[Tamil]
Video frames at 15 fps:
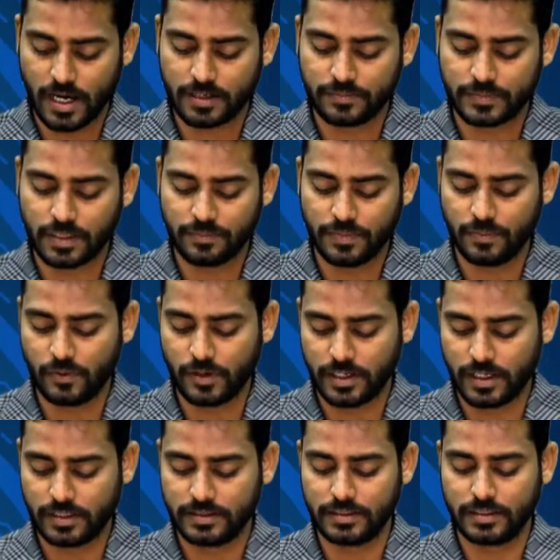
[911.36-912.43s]
யாரும் தப்ப
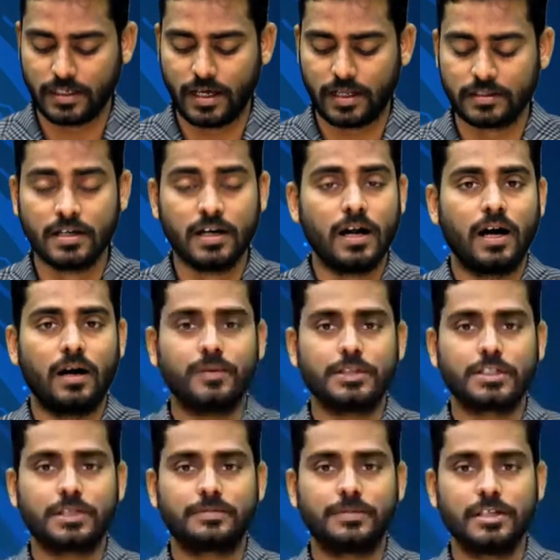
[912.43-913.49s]
முடியாது என்கிறார்
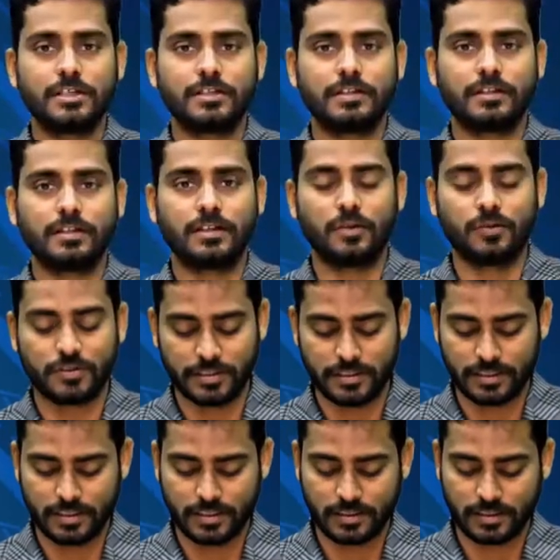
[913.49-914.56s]
அமைச்சர் பீரிஸ் என்கிற ஒரு
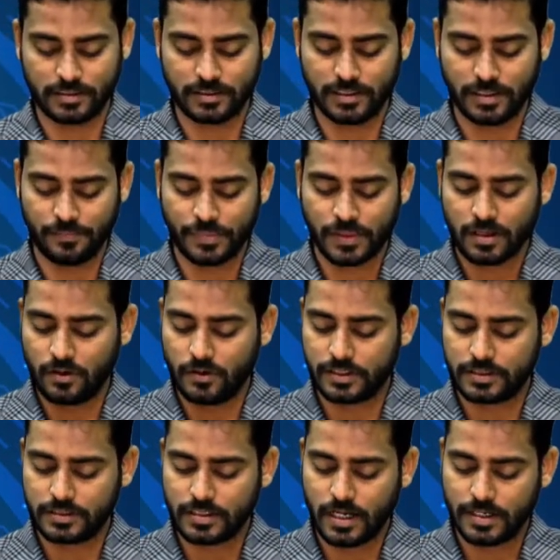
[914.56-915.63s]
செய்தி இருக்கிறது இங்கே
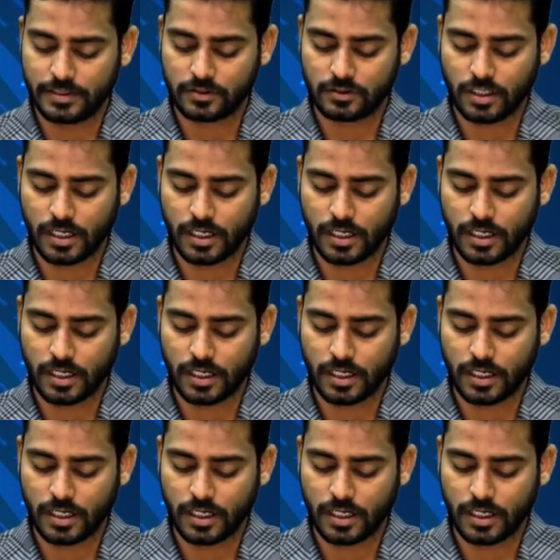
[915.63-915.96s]
உயிர்த்த ஞாயிறு